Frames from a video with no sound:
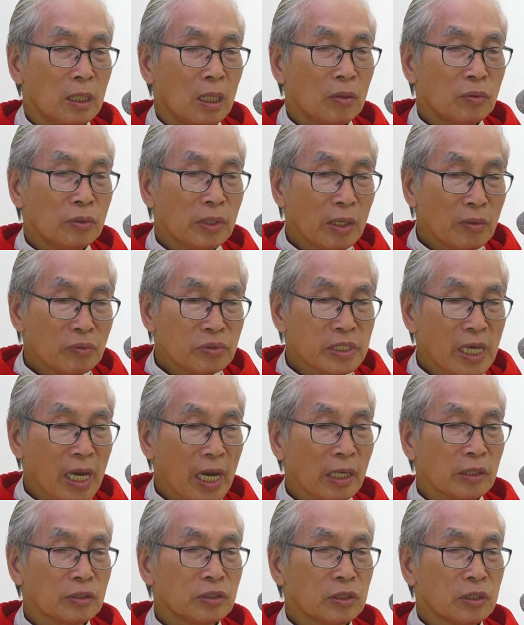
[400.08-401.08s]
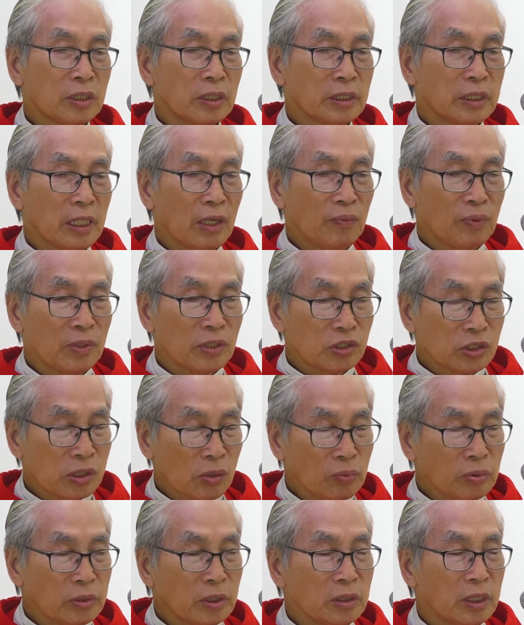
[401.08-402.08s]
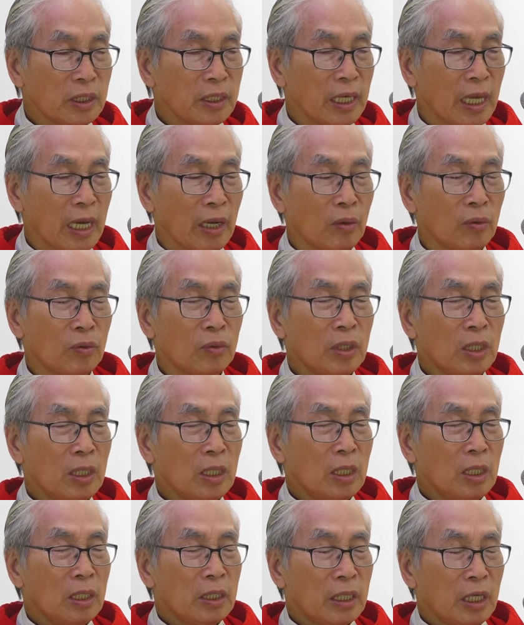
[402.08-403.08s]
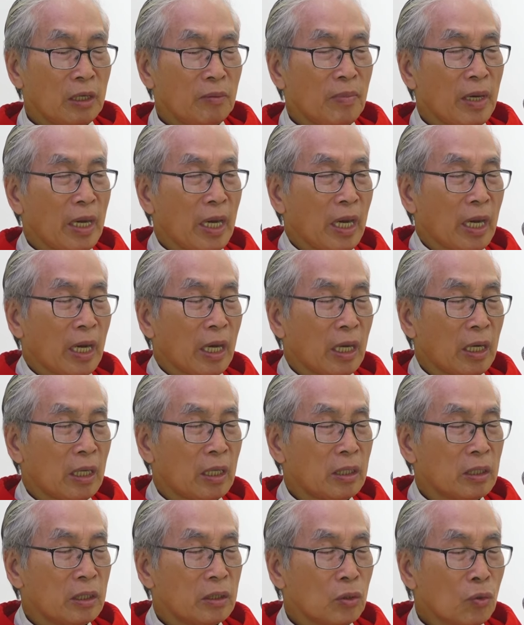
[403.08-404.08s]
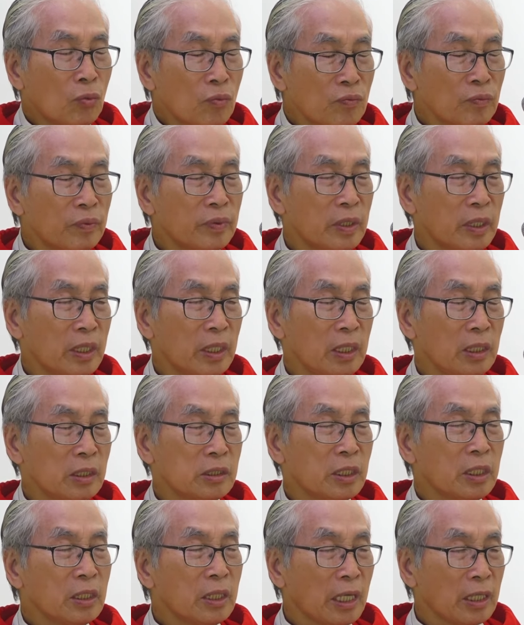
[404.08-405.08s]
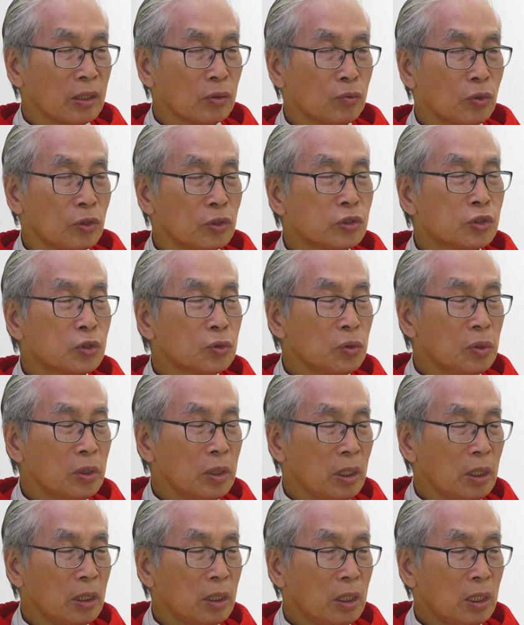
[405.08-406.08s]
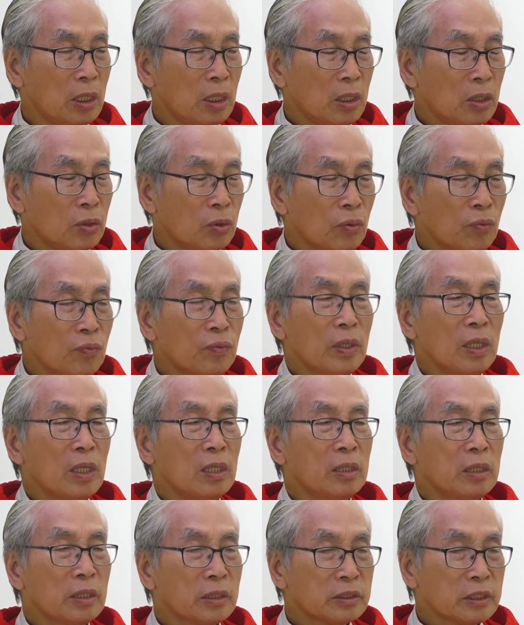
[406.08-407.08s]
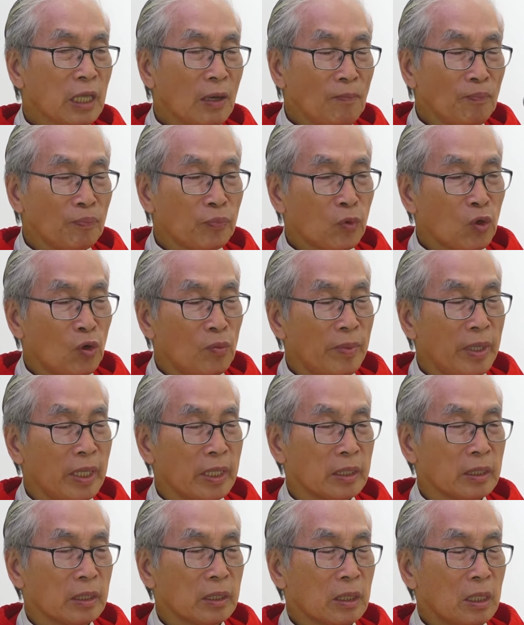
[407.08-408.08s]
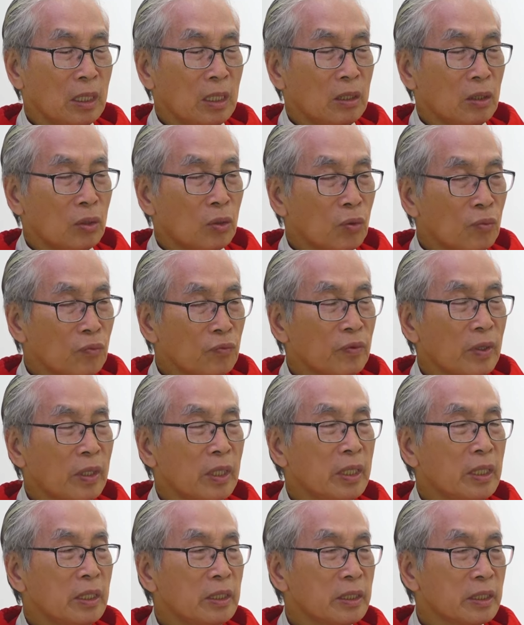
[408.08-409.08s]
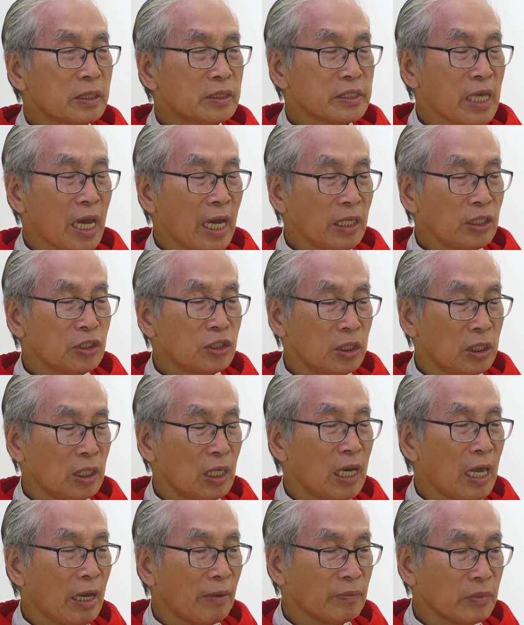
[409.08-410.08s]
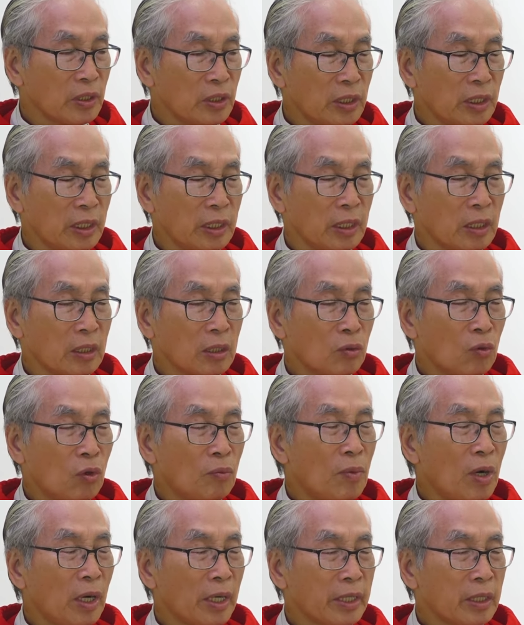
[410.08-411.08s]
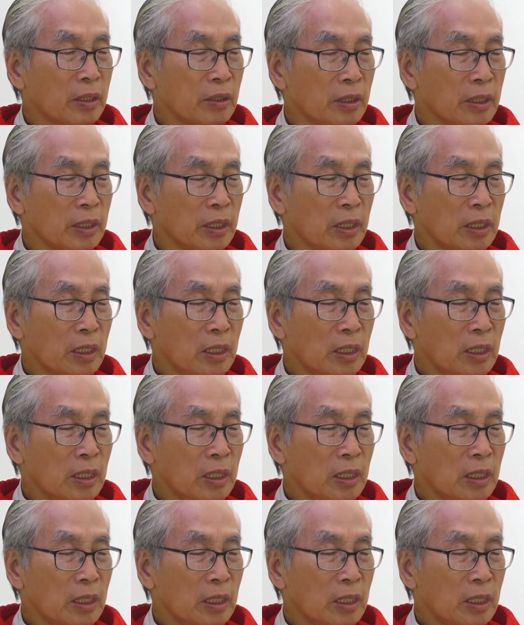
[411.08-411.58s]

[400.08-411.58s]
ông rao giảng cho người ta phải sống như thế nào để mà đúng với giới răn của Chúa đúng với lương tâm của mình đúng với những giá trị làm người của mọi người